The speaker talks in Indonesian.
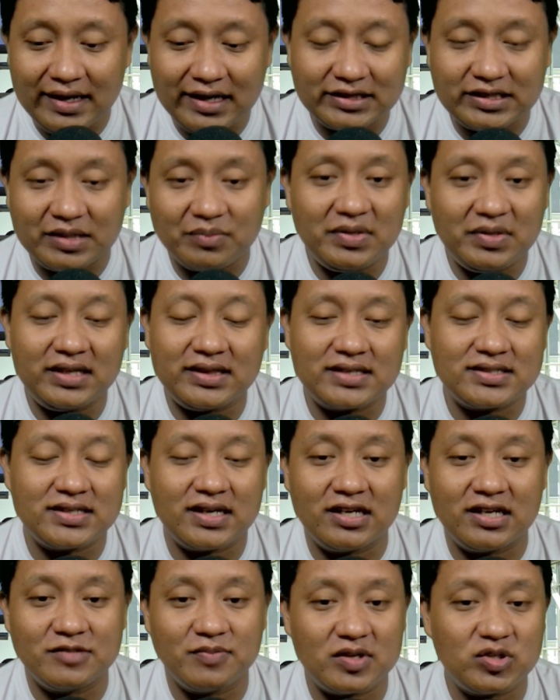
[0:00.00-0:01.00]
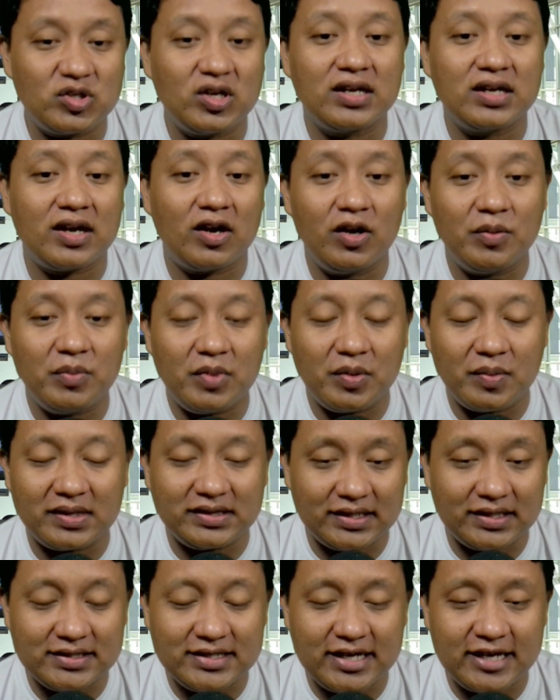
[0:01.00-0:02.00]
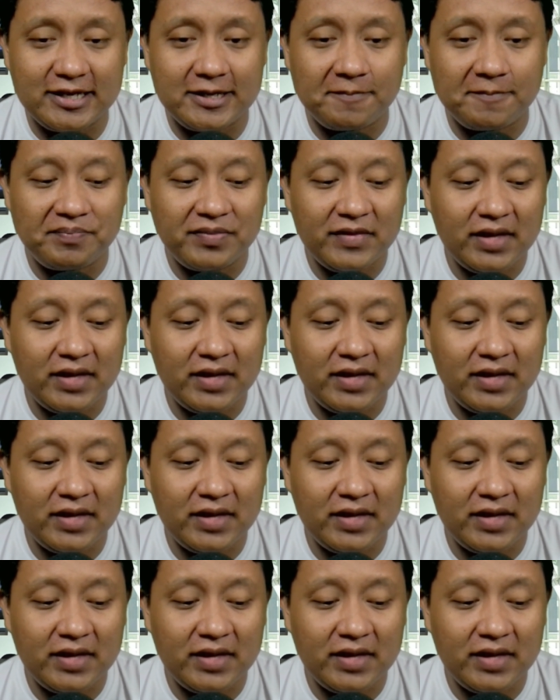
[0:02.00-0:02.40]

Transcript: elektabilitas Anies Baswedan kalau memang terjadi?